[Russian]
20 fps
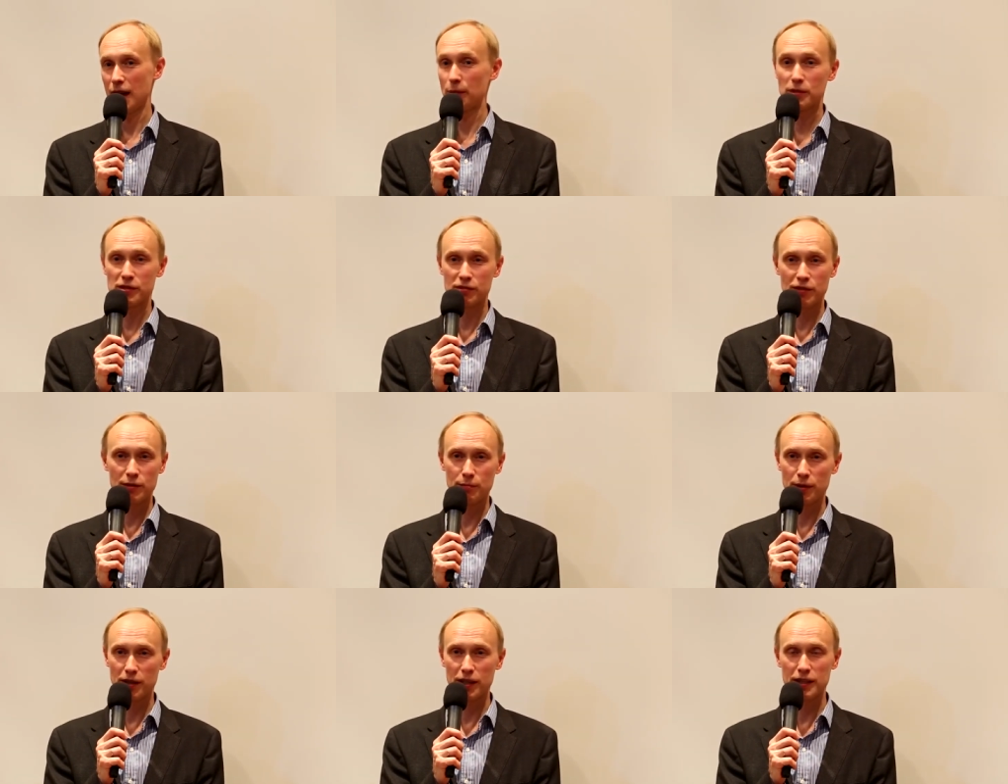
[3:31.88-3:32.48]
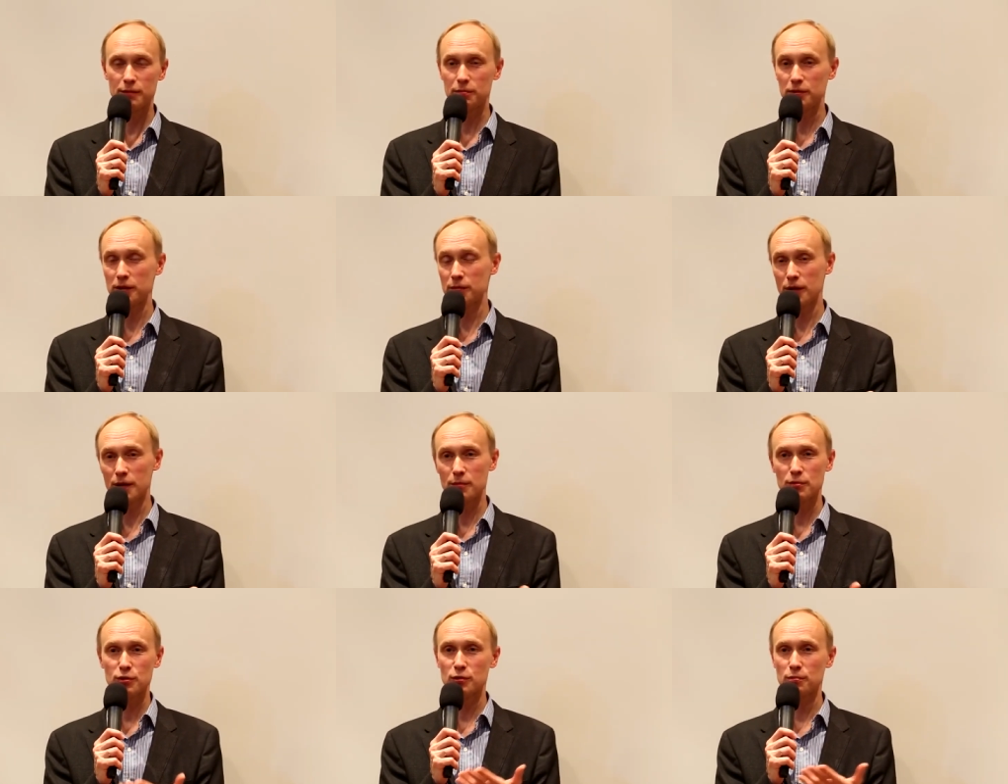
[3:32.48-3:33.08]
А мы с вами пока не
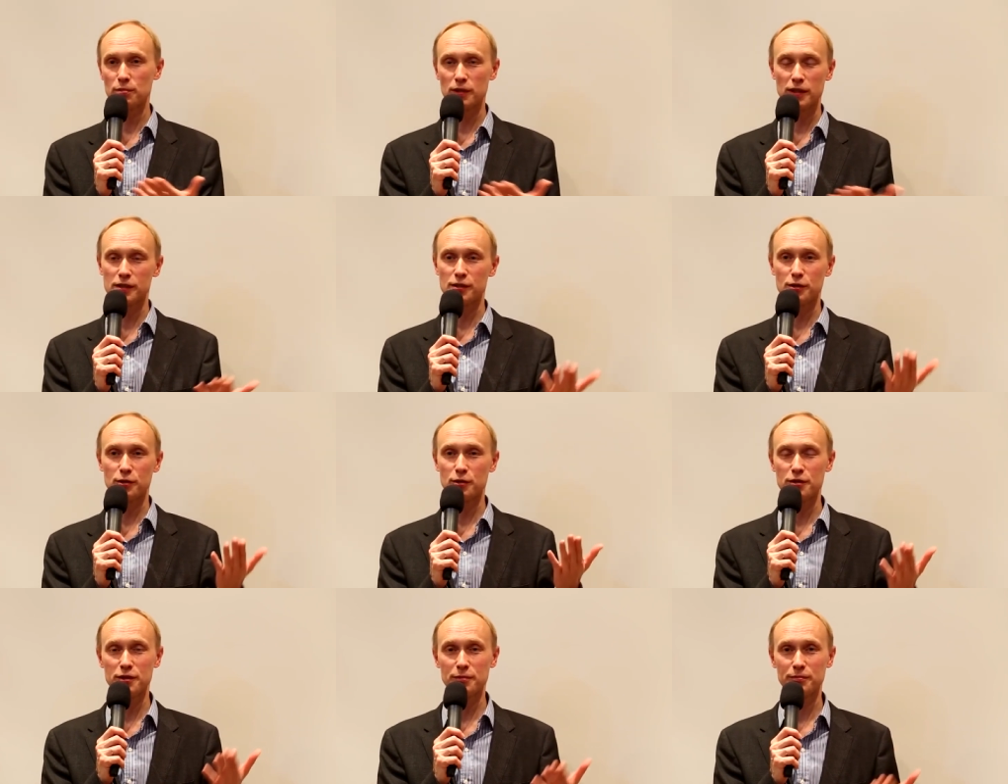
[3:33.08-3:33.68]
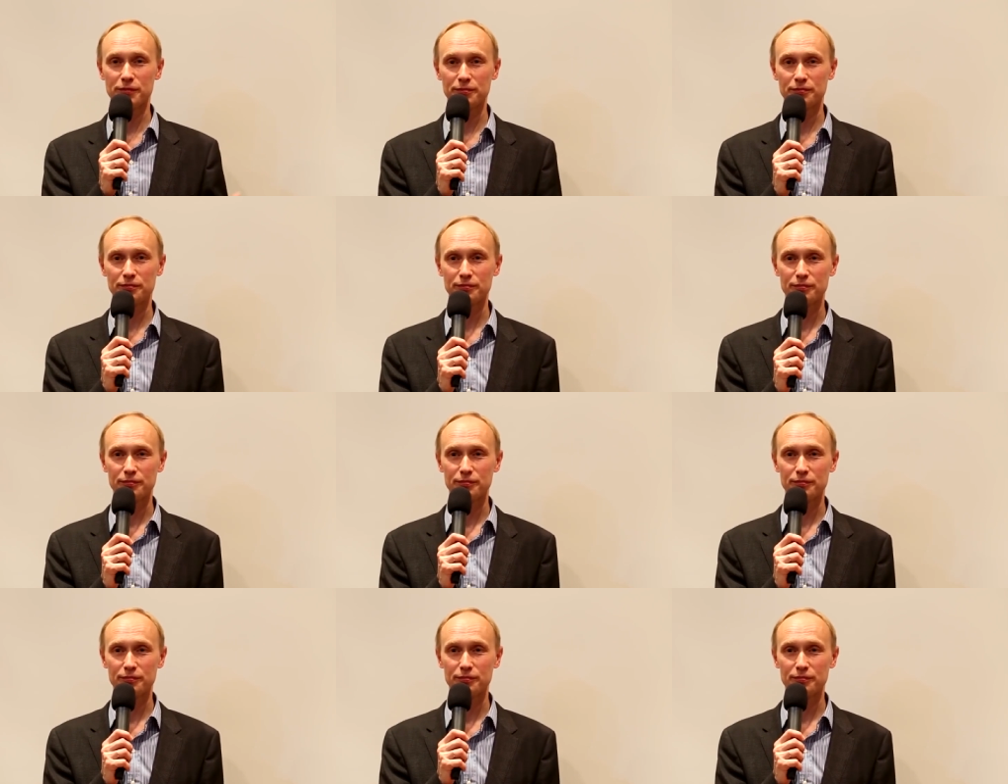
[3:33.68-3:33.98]
понимаем, что происходит.